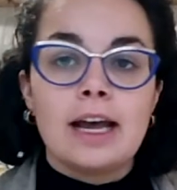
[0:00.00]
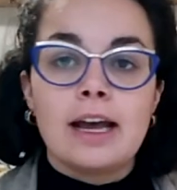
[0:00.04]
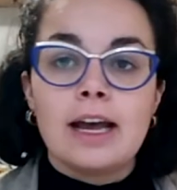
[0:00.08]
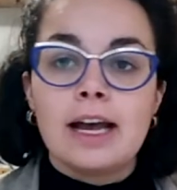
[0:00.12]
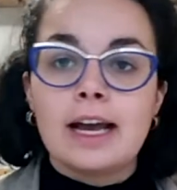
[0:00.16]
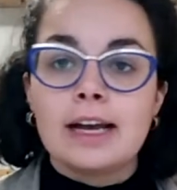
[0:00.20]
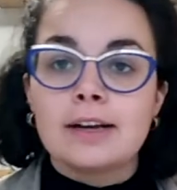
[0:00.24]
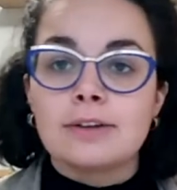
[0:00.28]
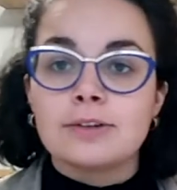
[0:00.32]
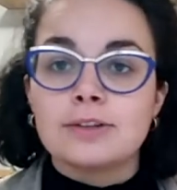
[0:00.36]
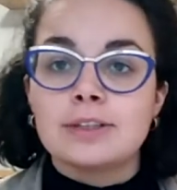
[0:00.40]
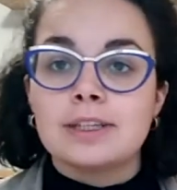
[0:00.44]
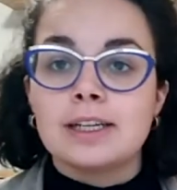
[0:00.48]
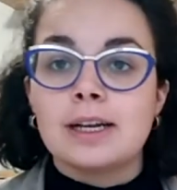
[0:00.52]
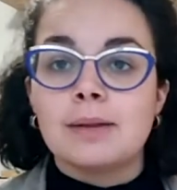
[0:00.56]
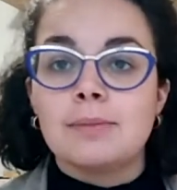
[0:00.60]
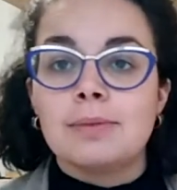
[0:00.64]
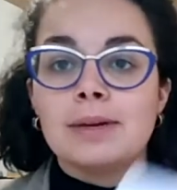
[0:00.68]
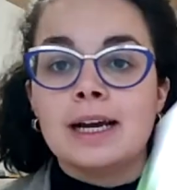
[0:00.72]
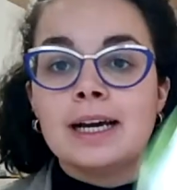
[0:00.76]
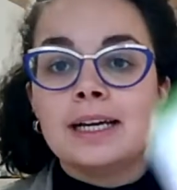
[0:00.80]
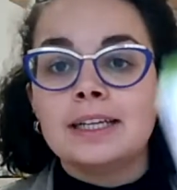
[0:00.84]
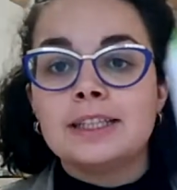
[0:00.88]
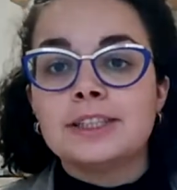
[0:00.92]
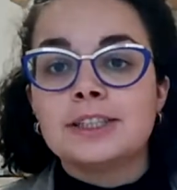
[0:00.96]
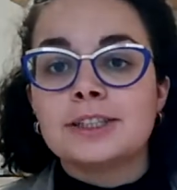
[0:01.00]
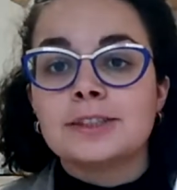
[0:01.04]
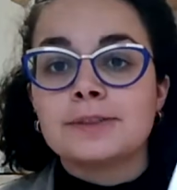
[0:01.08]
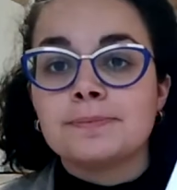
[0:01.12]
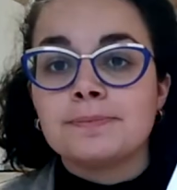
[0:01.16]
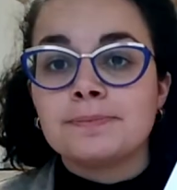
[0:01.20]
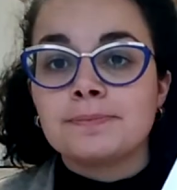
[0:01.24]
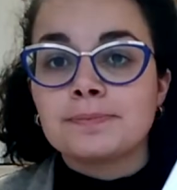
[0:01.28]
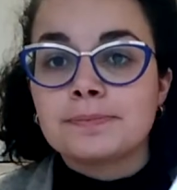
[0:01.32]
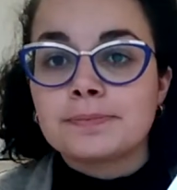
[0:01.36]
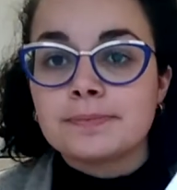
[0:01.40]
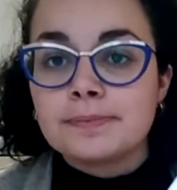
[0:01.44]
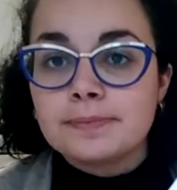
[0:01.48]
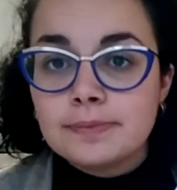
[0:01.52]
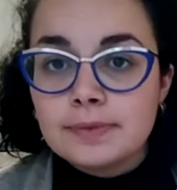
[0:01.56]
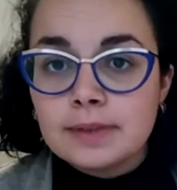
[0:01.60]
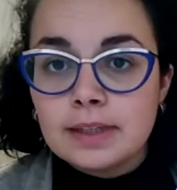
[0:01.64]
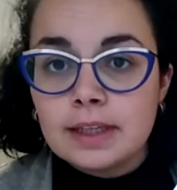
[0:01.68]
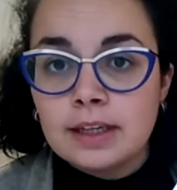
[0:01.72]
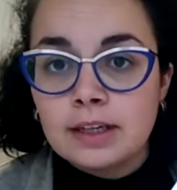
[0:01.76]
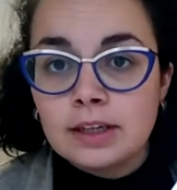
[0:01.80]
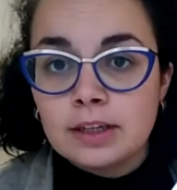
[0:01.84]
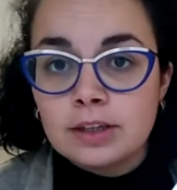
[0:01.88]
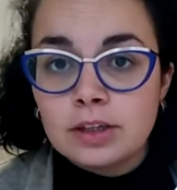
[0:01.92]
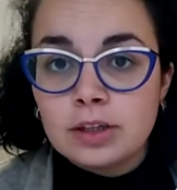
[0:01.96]
à côté de la plage.
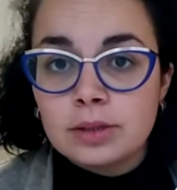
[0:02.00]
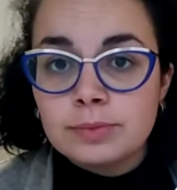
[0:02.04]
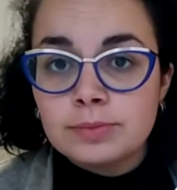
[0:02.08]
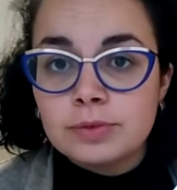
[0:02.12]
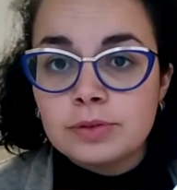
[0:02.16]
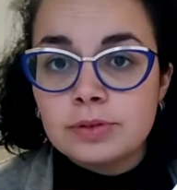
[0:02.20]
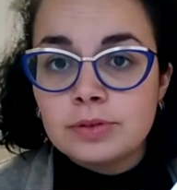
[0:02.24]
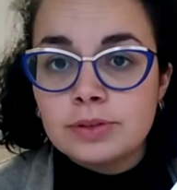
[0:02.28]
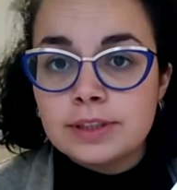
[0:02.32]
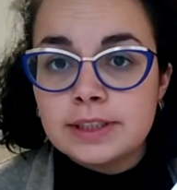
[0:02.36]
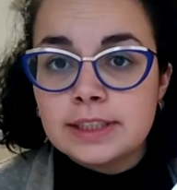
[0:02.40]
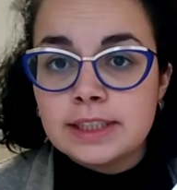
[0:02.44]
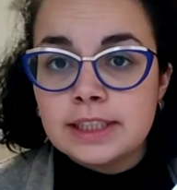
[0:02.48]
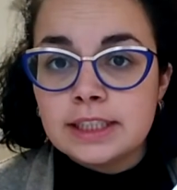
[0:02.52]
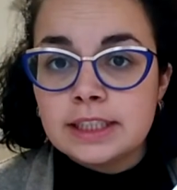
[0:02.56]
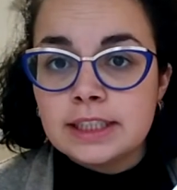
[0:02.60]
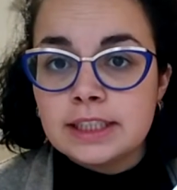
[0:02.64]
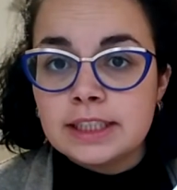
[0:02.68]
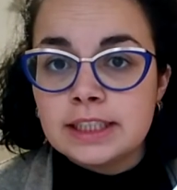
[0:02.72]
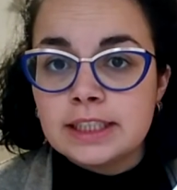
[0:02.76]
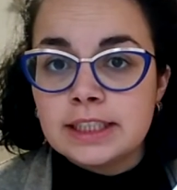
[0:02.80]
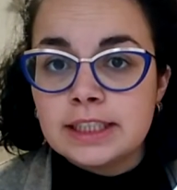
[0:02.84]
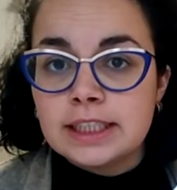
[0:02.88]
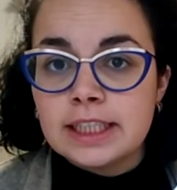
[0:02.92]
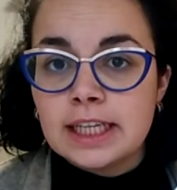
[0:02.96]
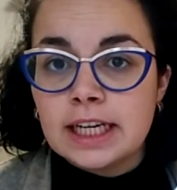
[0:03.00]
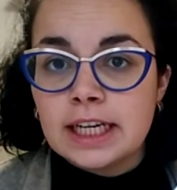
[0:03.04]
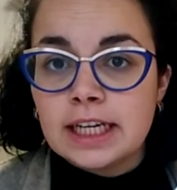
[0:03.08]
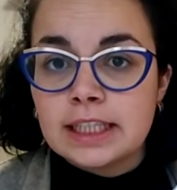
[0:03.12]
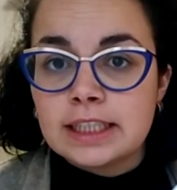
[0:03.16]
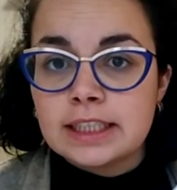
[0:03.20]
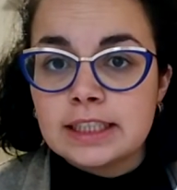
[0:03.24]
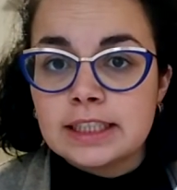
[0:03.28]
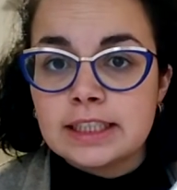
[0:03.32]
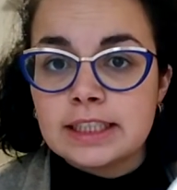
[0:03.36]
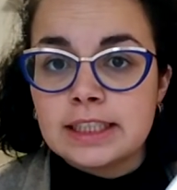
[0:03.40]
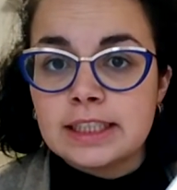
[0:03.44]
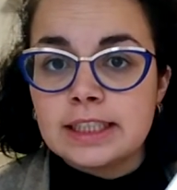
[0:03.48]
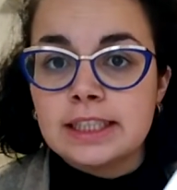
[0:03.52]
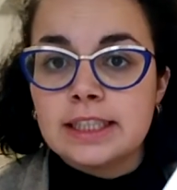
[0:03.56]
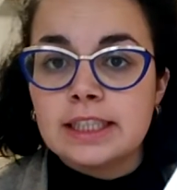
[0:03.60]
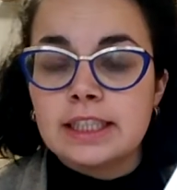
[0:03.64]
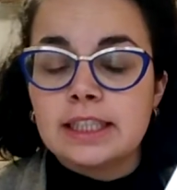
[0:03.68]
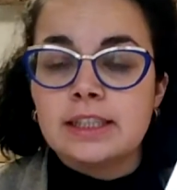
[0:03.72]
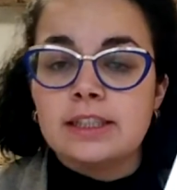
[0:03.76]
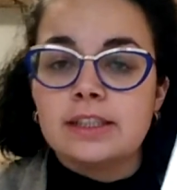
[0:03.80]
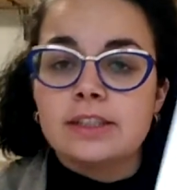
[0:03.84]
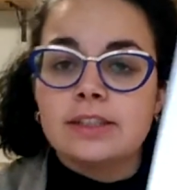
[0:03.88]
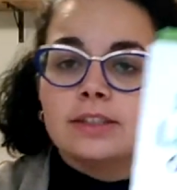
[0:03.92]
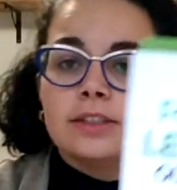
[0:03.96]
Comme tu le sais, j'ai
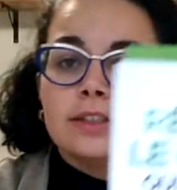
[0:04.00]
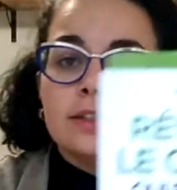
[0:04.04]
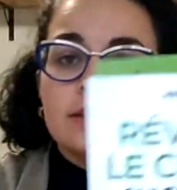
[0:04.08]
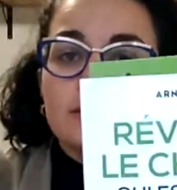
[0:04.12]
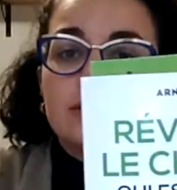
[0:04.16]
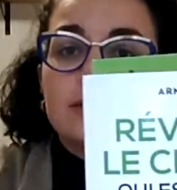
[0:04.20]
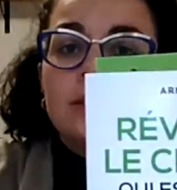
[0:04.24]
acheté euh,